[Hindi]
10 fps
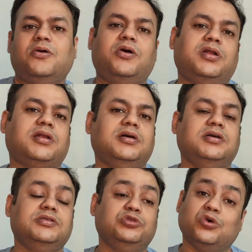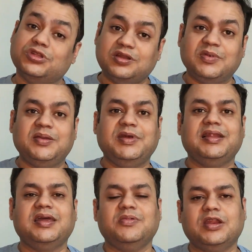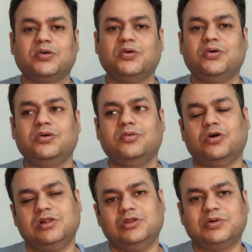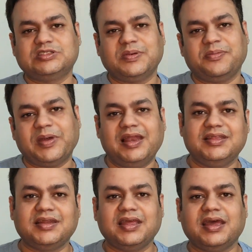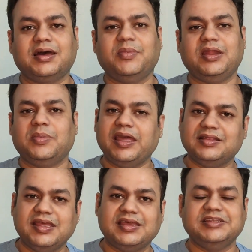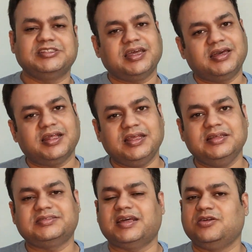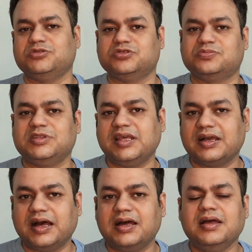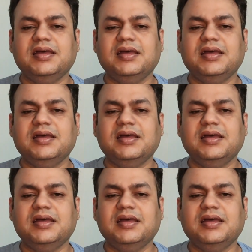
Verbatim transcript: और दो दिन में ही मिल गई मेरे को ऑल दो बस मैं पहले दिन गया मैंने बाइक देखी चेक करी सारे कुछ उसमें देखा